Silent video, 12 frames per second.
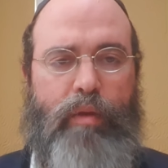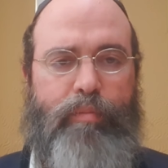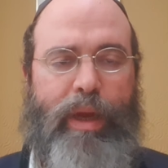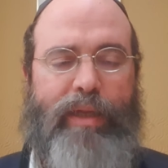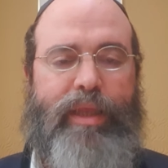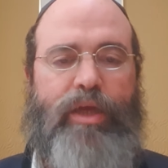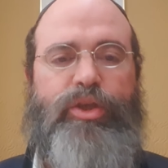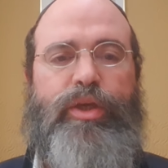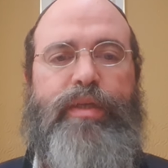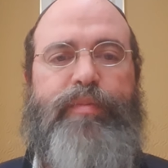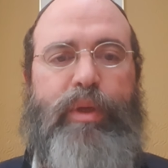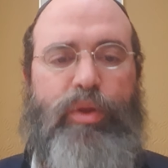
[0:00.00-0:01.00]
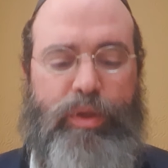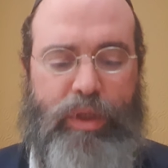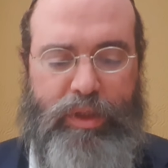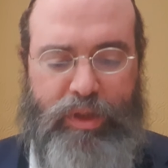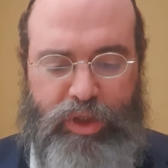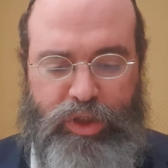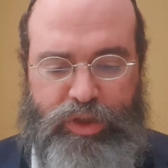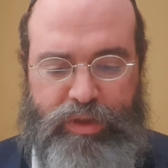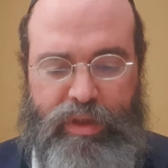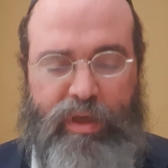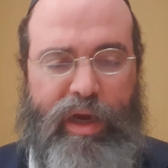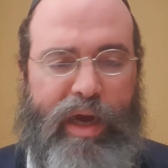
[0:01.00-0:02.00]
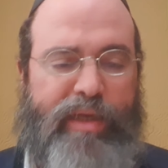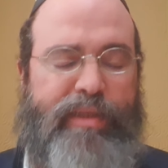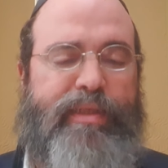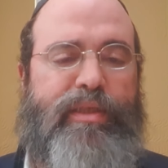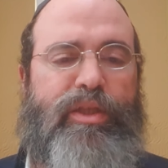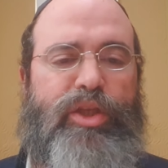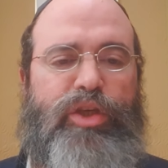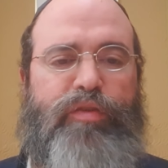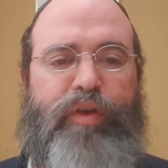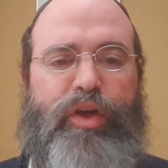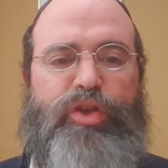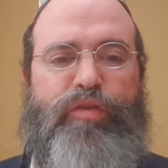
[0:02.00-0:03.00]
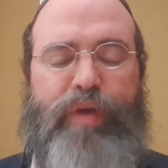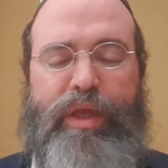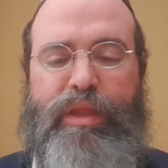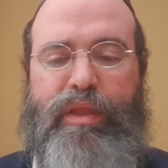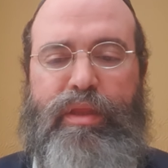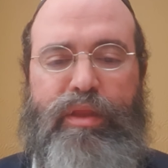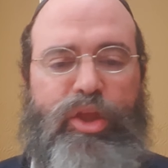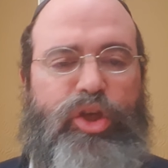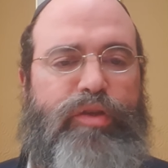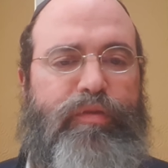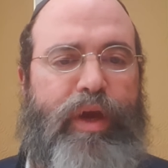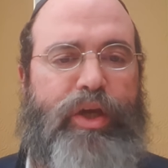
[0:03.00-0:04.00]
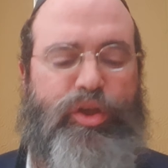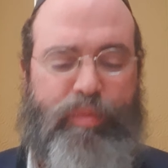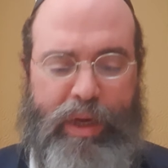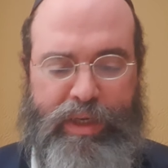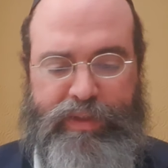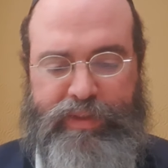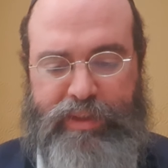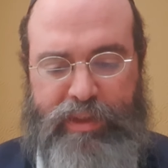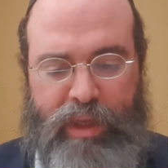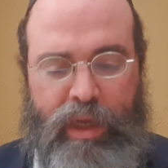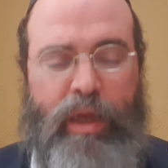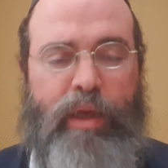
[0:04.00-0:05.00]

Baltaschchis bedeutet nicht reißen, nicht verschwenden, nicht wegschmeißen.